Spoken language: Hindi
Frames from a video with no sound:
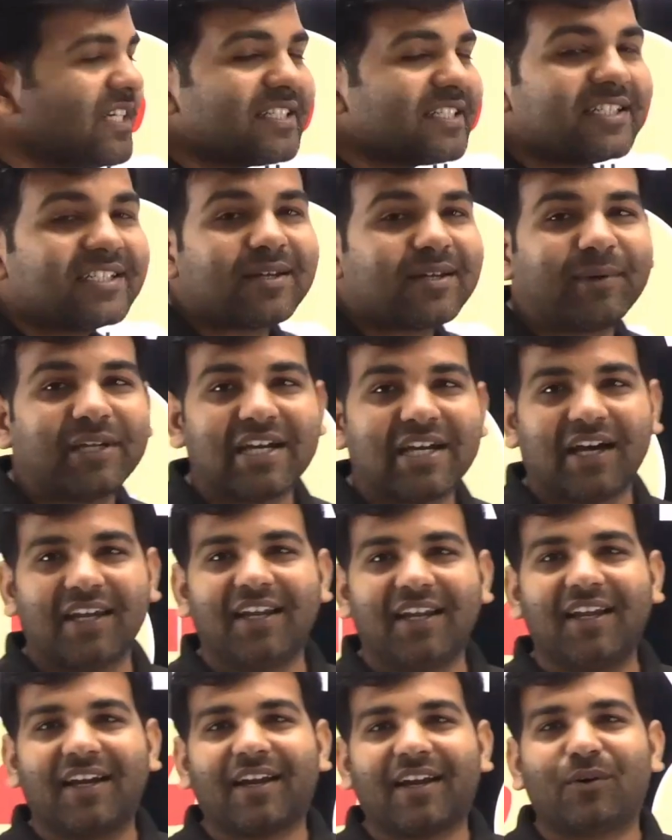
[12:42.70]
से समझ आने
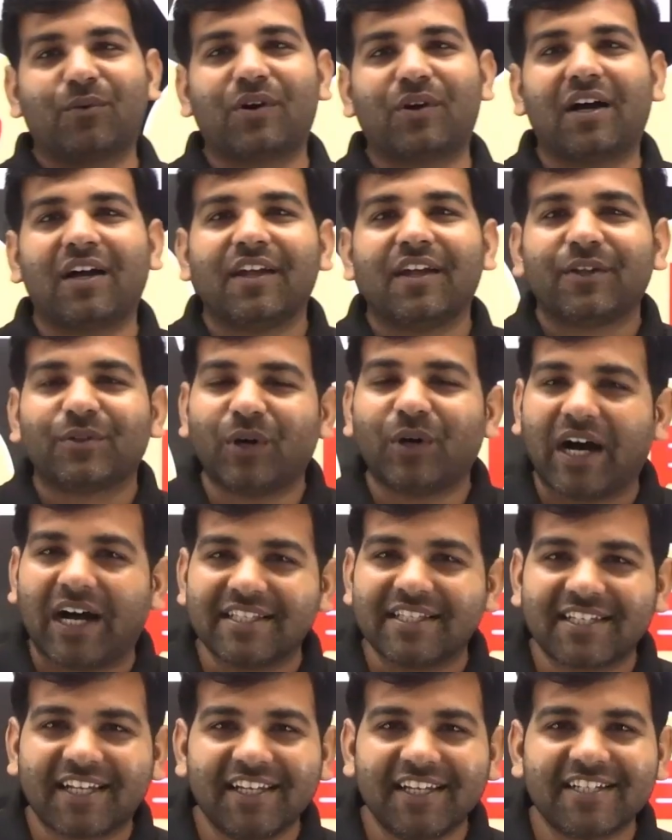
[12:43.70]
लग रहा होगा तो आज
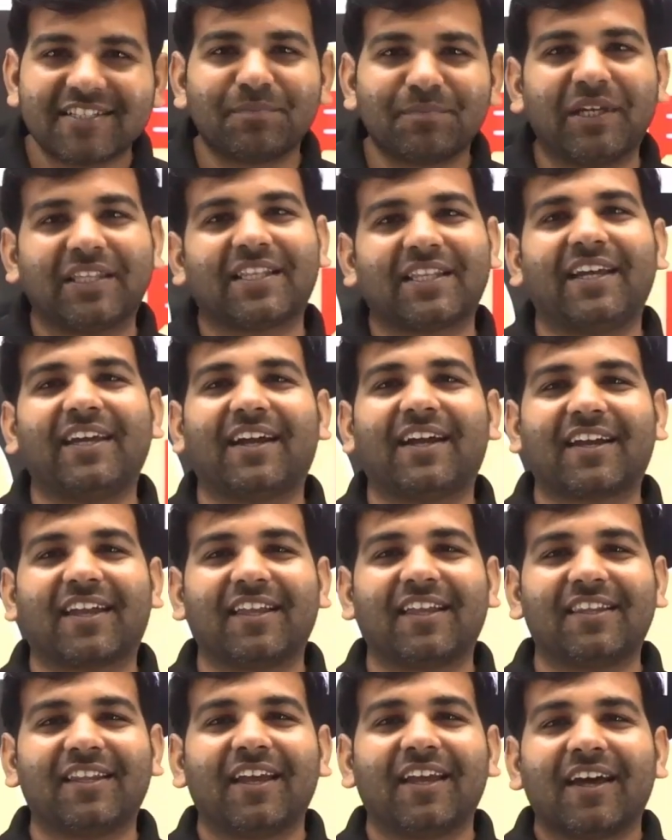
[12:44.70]
के लिए इसमें इतना ही रखें
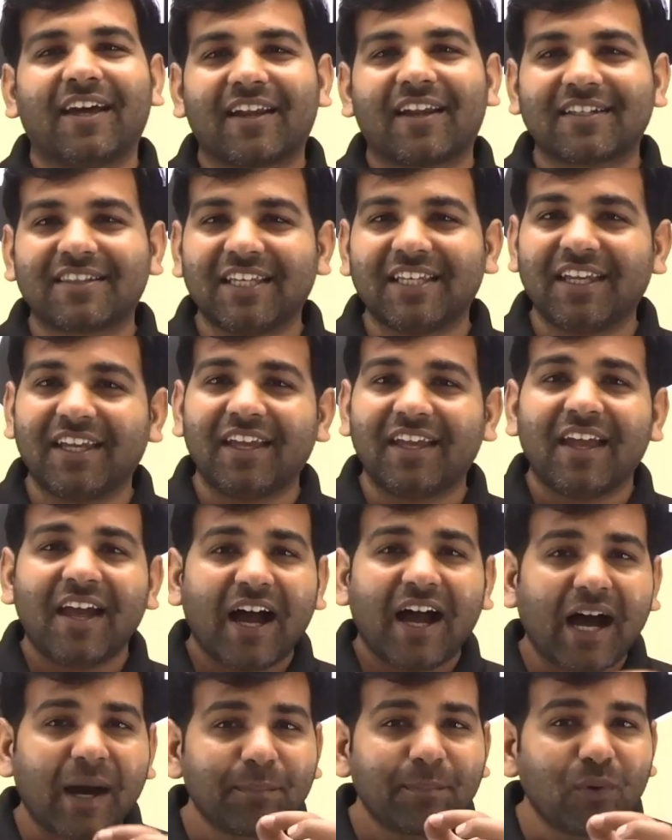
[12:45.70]
रखते हैं
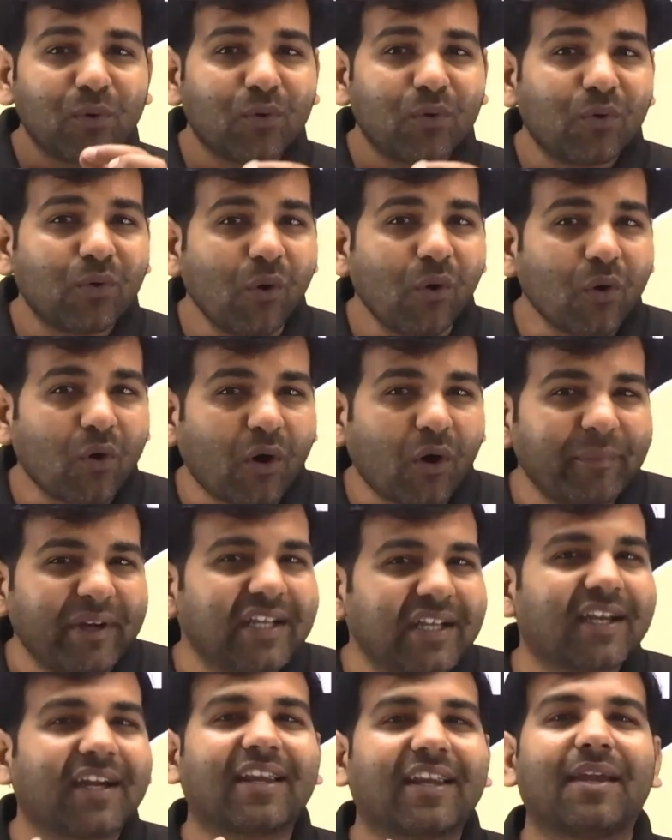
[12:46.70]
आप लोगों को कमेंट
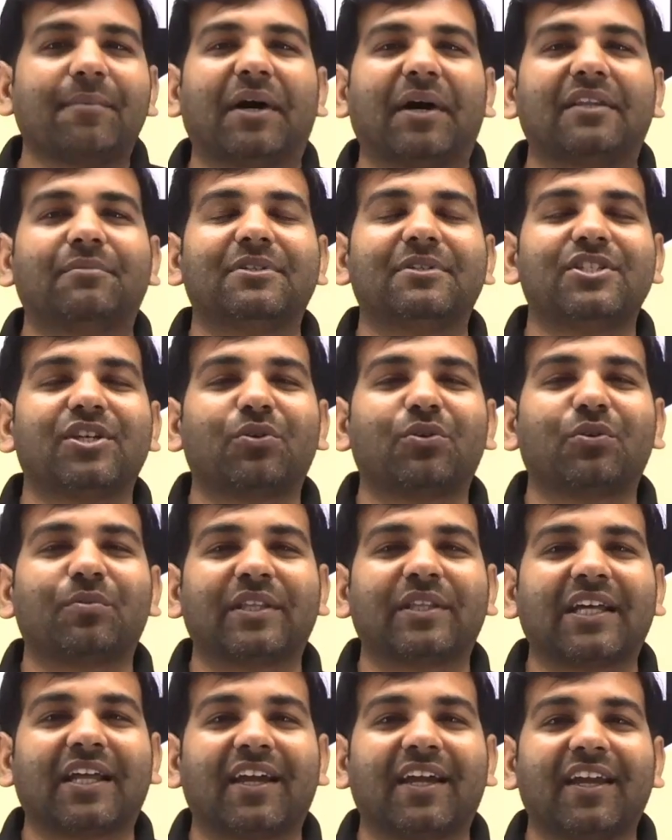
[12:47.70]
करके बाद में जरूर
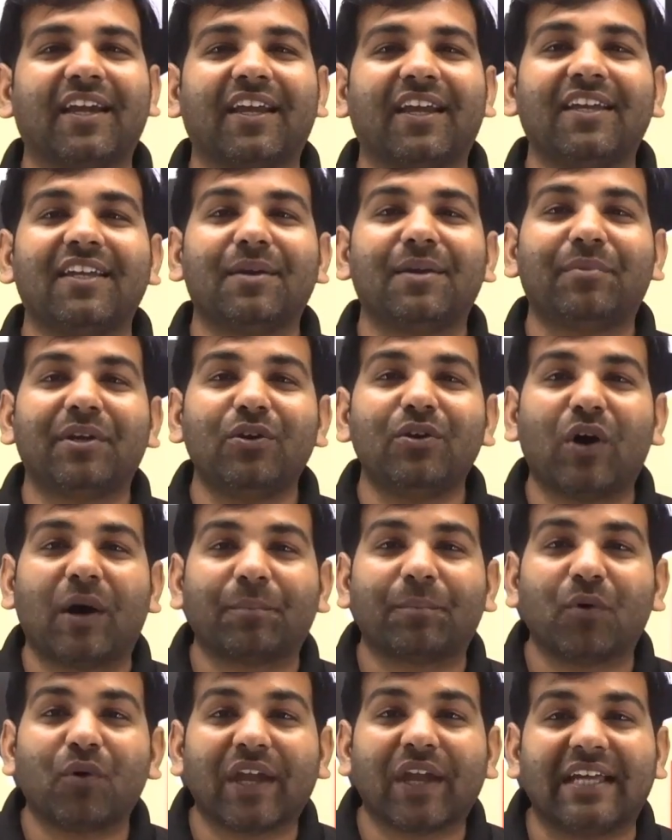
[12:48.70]
बताना है कि ये वीडियो आपको
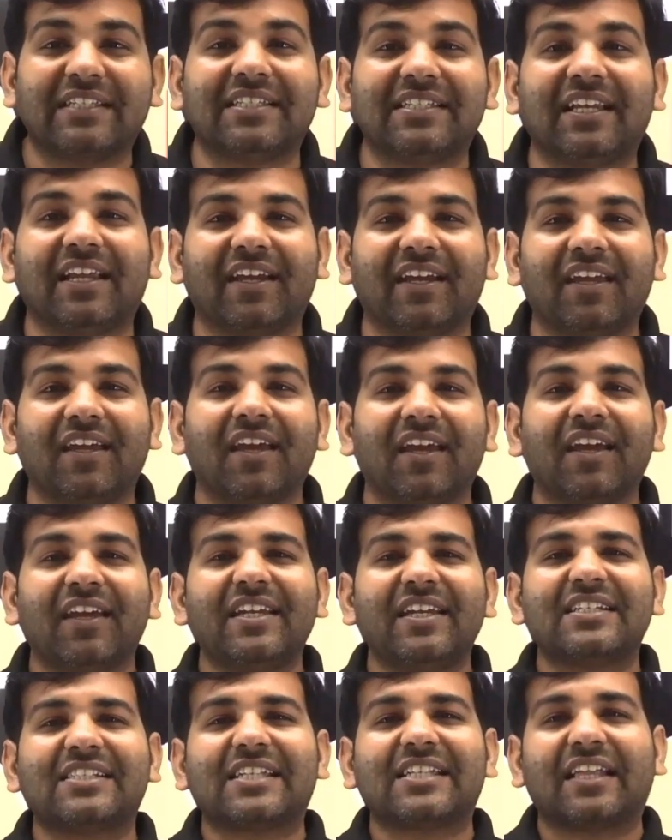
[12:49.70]
कैसी लगी ये
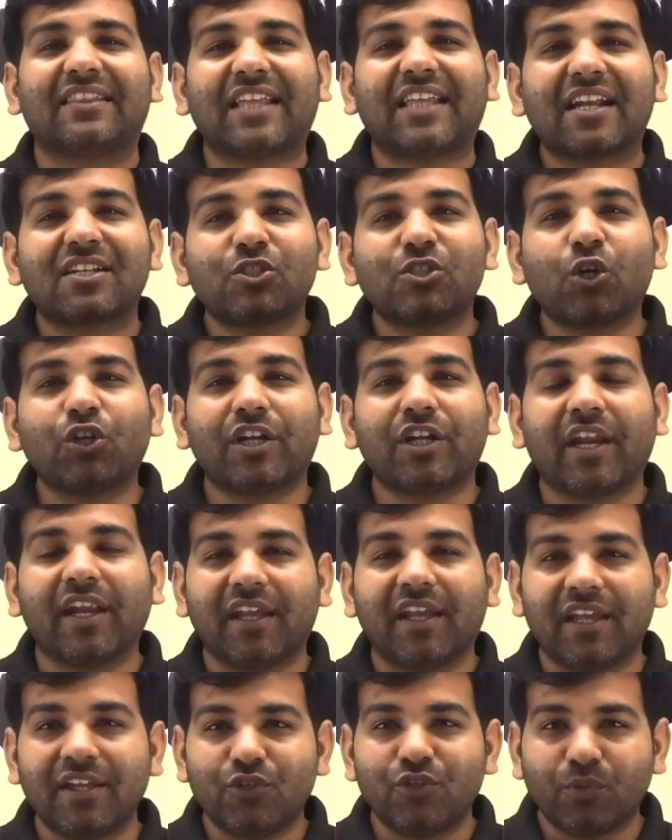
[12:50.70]
शानदार शॉर्ट ट्रिक
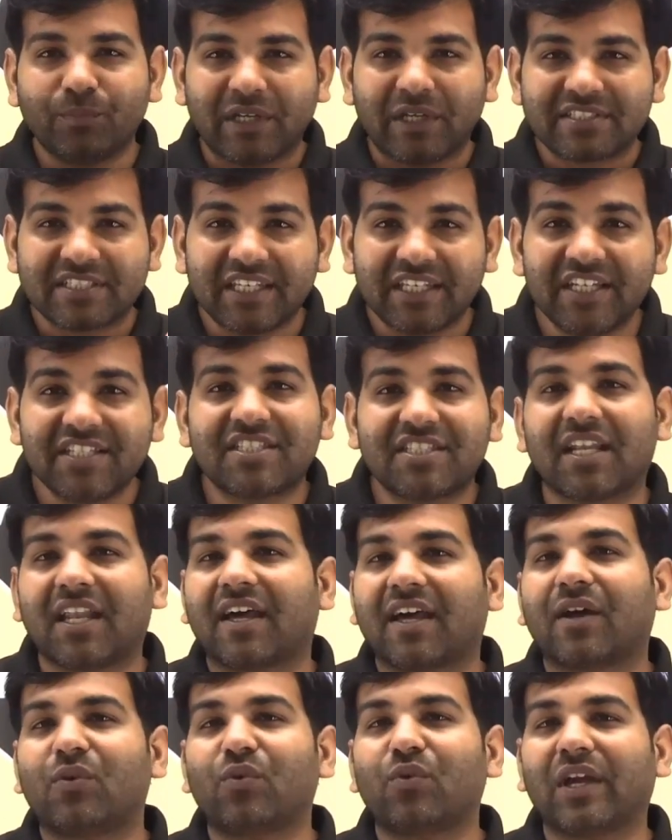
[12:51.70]
की जो मैं सीरीज चला रहा
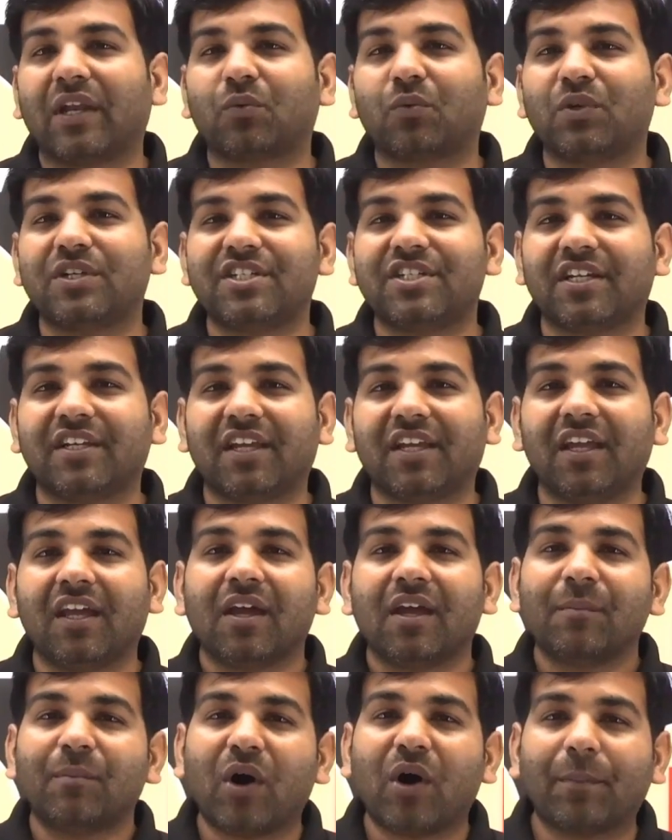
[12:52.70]
हूं कैलकुलेशन की
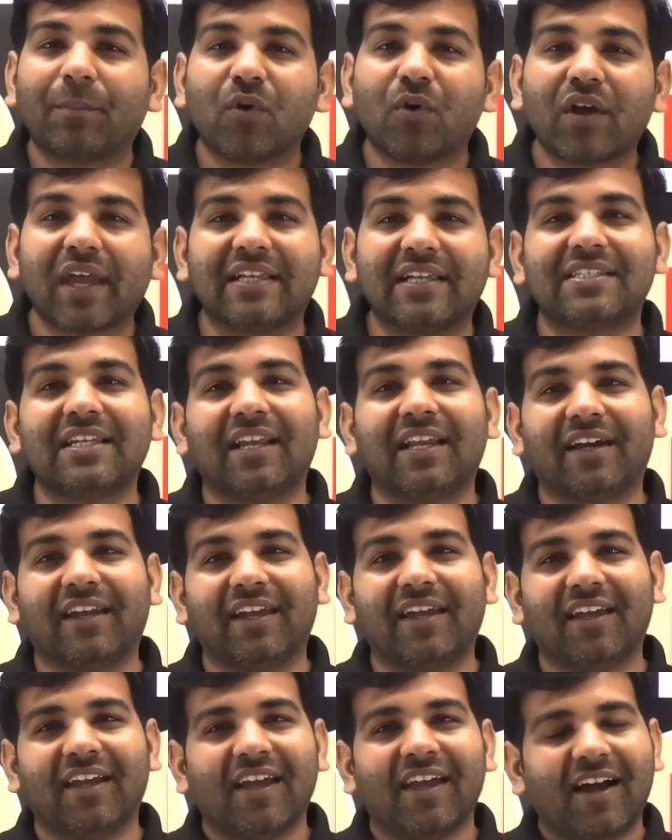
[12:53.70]
वो आपको कैसी लग रही
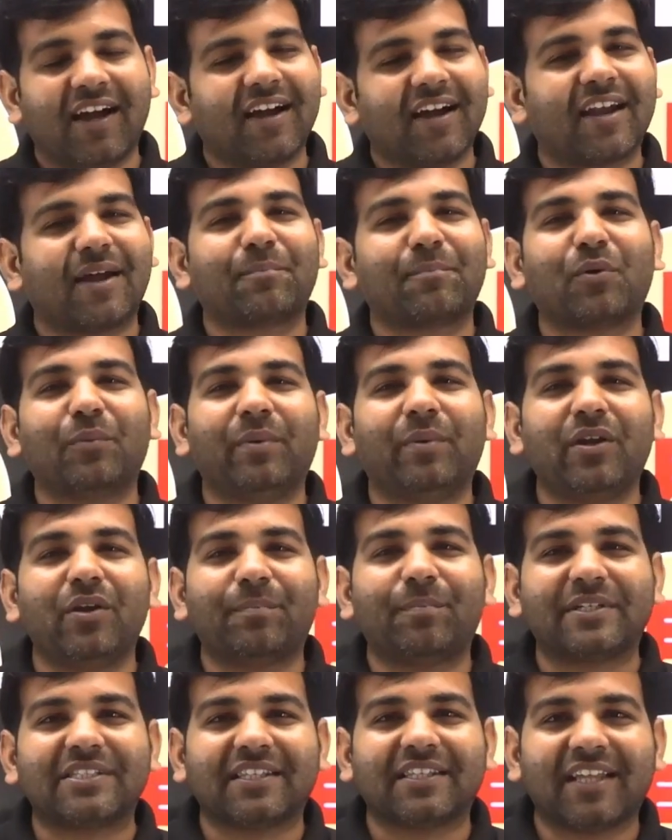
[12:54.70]
अगर आपको वीडियो
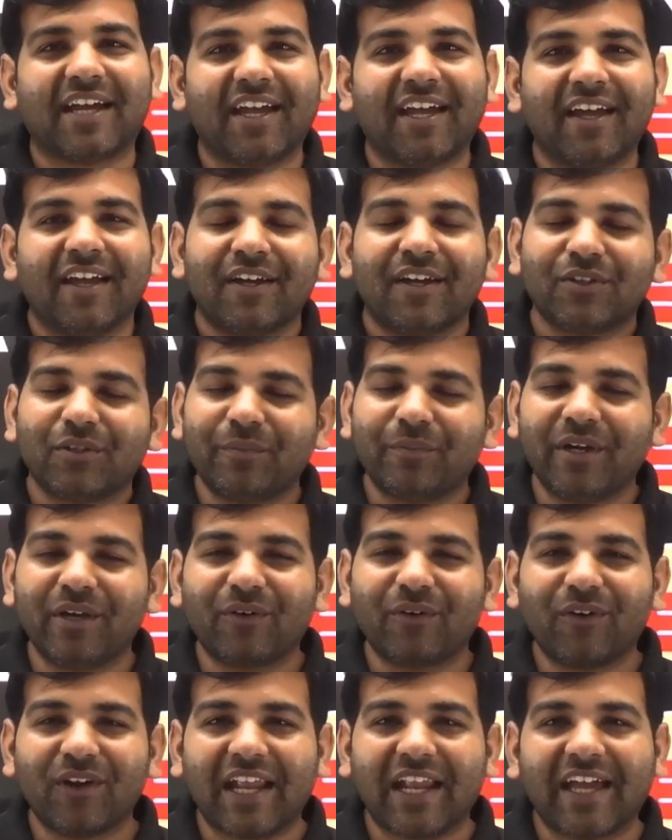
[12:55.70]
पसंद आया तो वीडियो
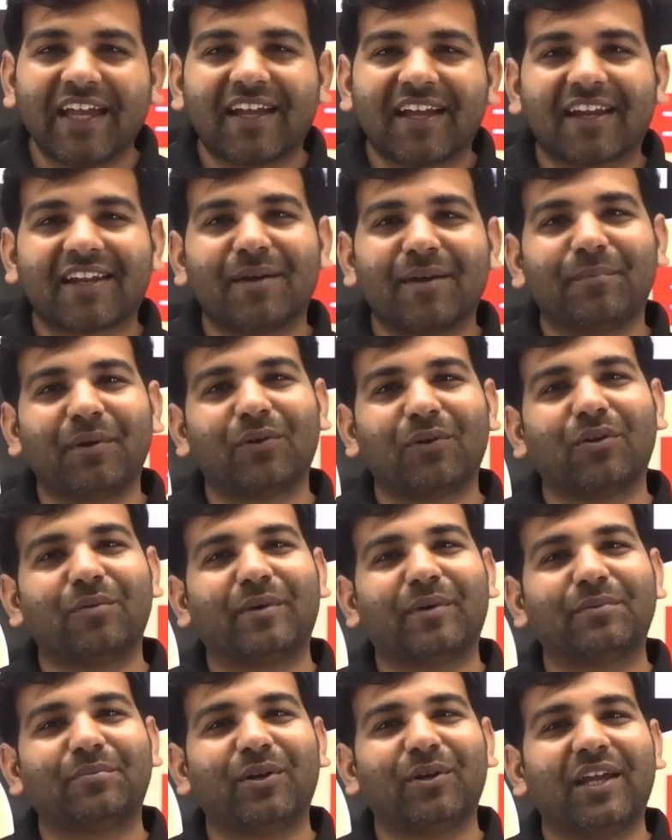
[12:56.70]
को लाइक करना बिल्कुल
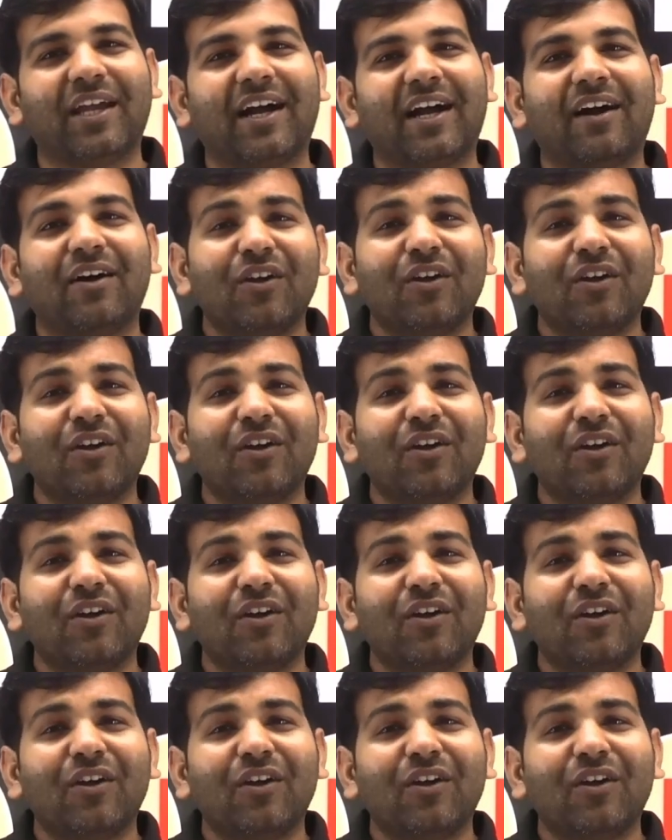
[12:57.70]
मत भूलेगा